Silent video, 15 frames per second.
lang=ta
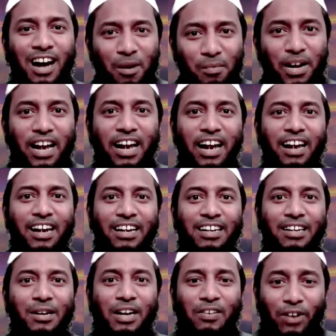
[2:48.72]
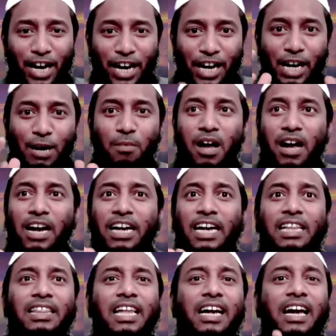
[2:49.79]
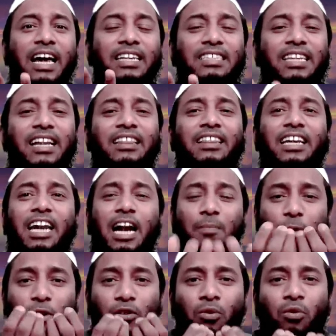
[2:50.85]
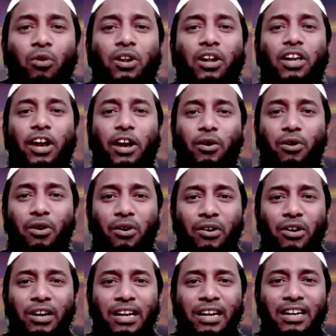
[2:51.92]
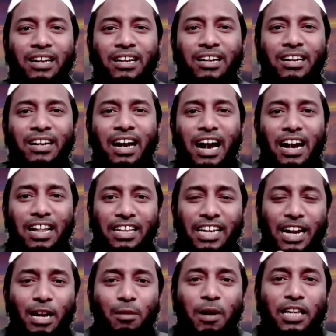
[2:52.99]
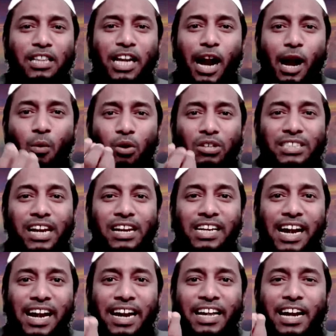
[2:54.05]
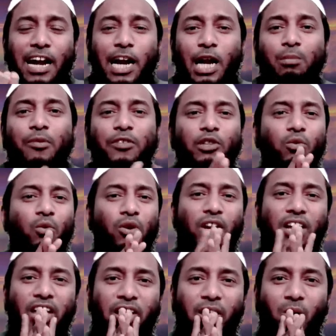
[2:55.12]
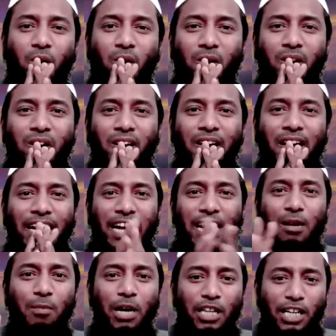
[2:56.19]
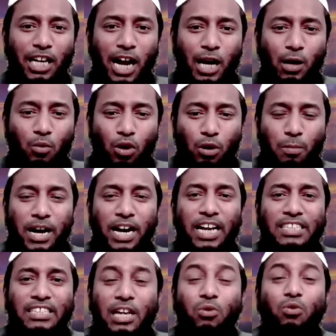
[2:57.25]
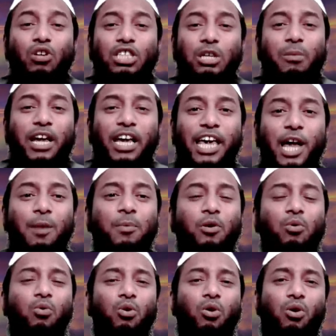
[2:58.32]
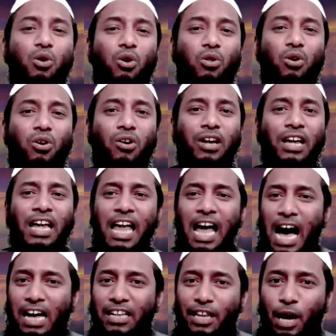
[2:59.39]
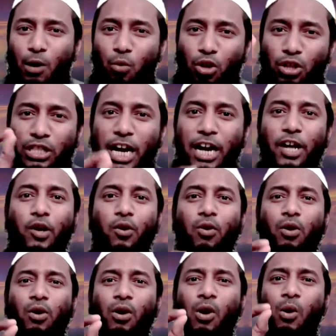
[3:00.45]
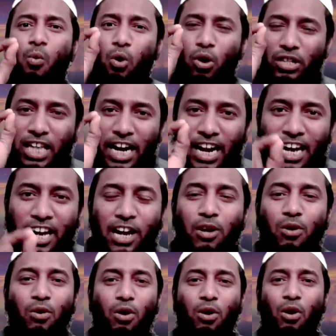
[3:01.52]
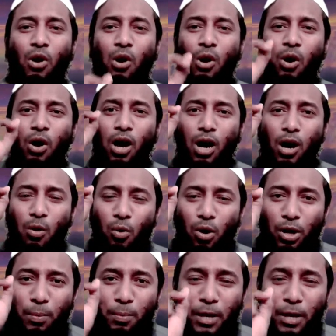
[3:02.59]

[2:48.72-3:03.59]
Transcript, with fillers: ஆமாங்க வழக்கமாக எந்த கரிசனத்தை நான் கொண்டிருக்கிறேனோ அல்லது என்ன மாதிரியான ஒரு சலுகைகளை நான் அனுபவித்துக் கொண்டிருக்கிறேனோ என்ன மாதிரியான ஒரு மன சந்தோஷம் எனக்கு ஏற்பட்டு கொண்டிருக்கிறதோ அதிலே ஒரு தடையோ ஒரு தடைக்கல்லோ ஒரு